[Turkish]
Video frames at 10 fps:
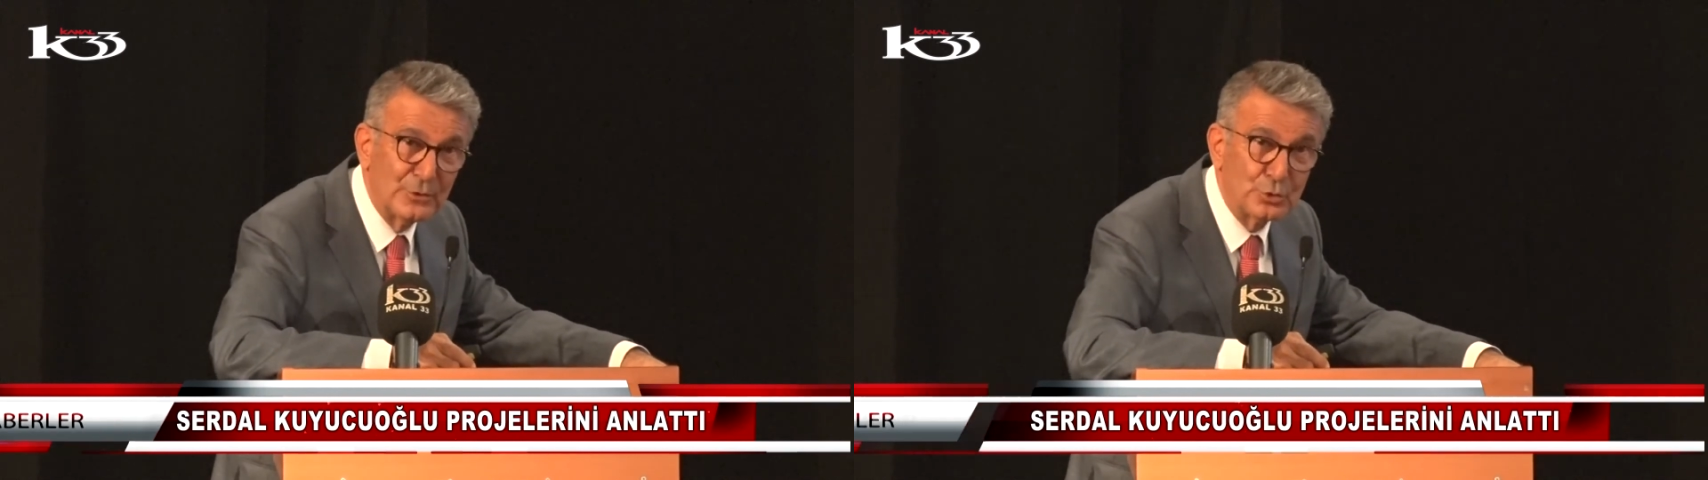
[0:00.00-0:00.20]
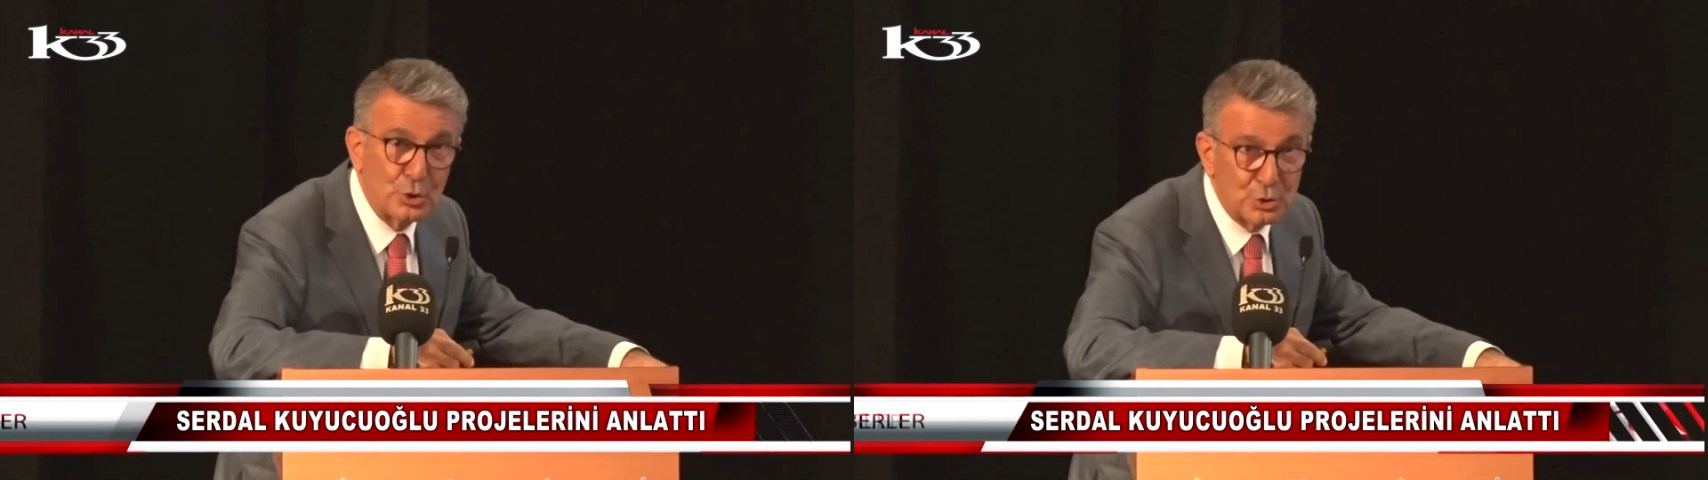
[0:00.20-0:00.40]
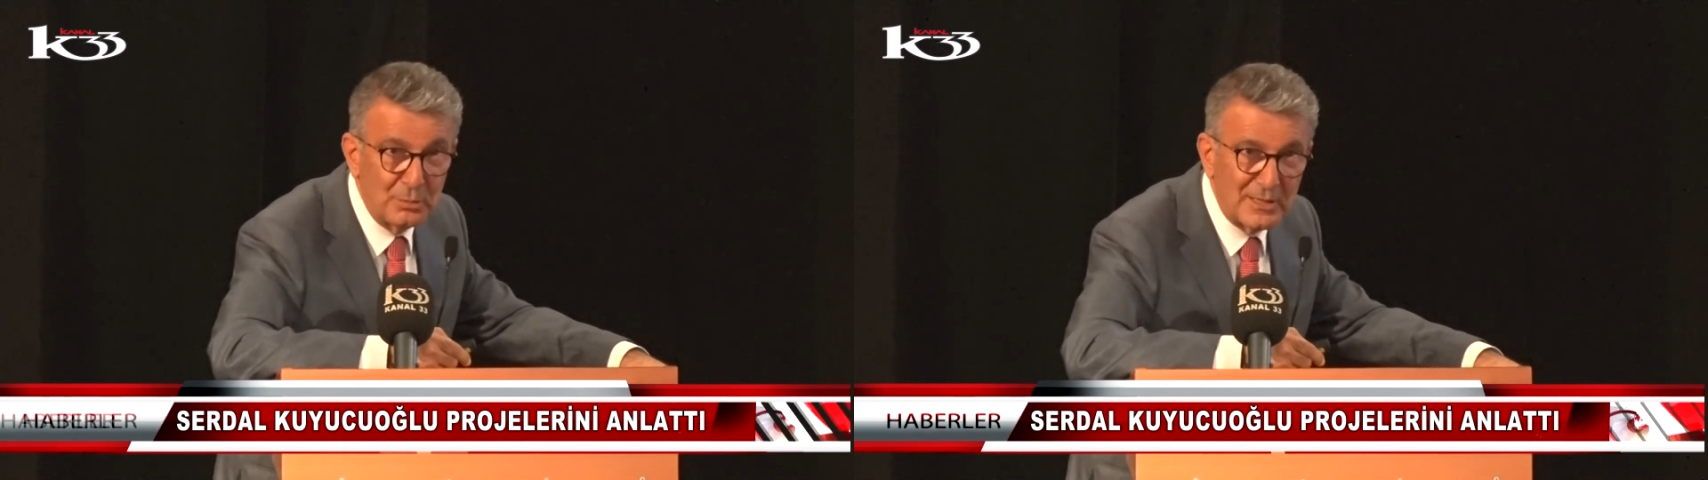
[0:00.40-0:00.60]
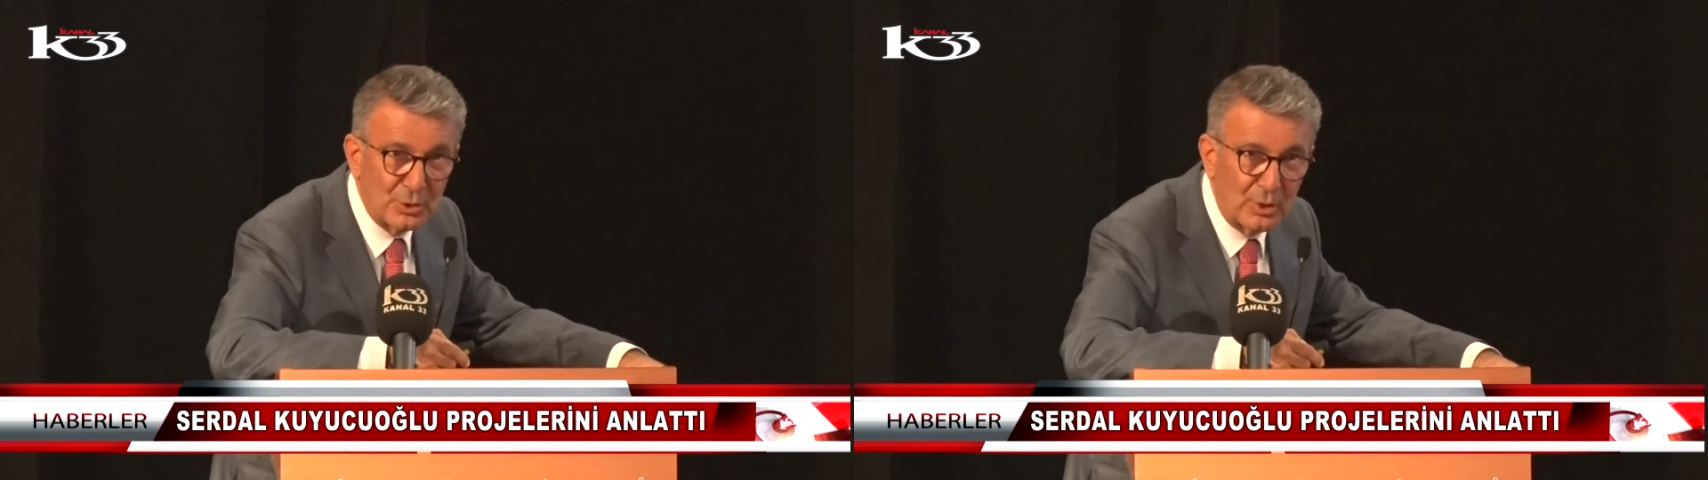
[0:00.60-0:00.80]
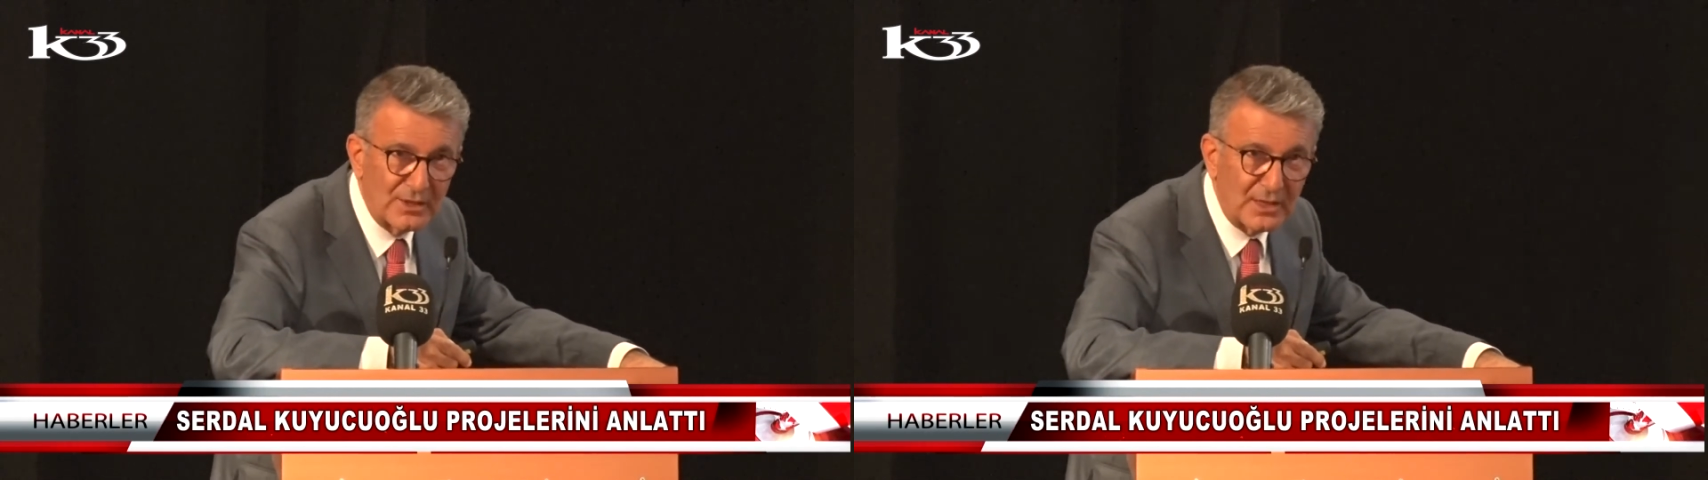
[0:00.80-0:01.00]

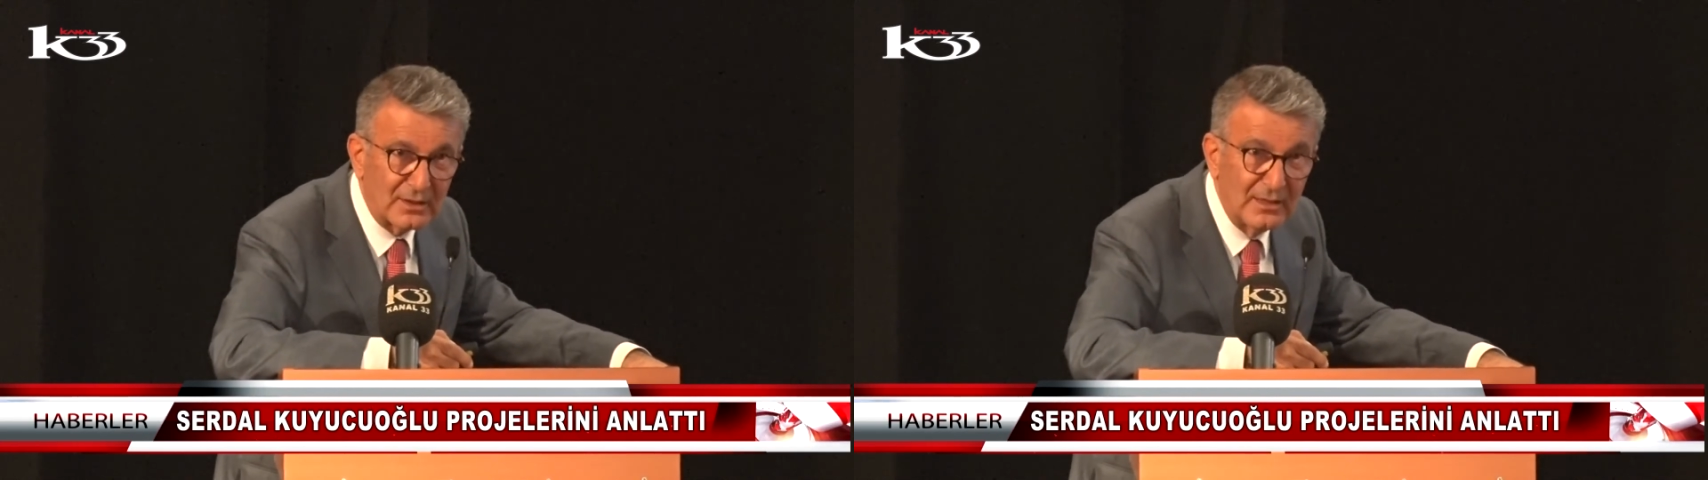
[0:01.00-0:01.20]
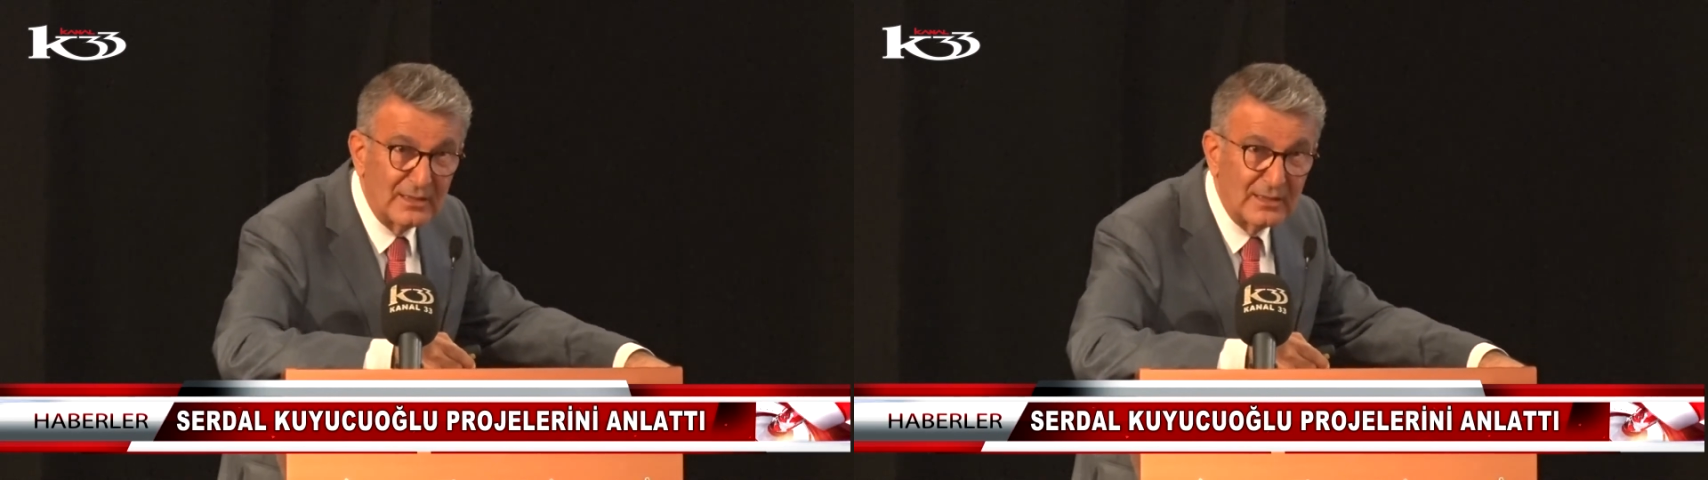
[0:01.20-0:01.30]
çözülmesi olacak.